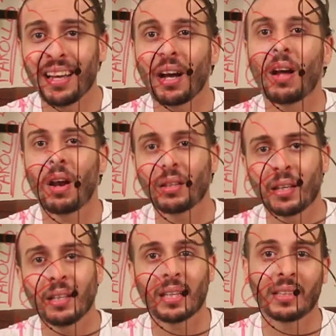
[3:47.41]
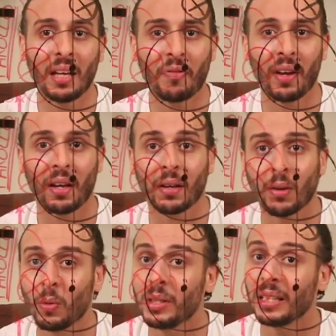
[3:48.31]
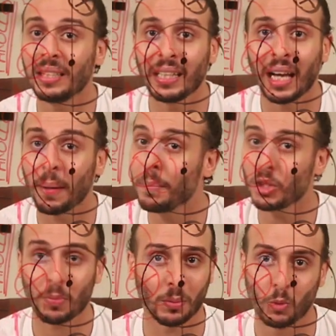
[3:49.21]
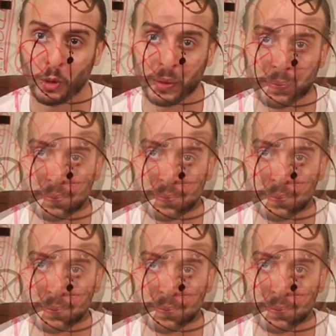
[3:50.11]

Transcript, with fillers: قررت ان انت تدافع والنتيجه مش مضمونه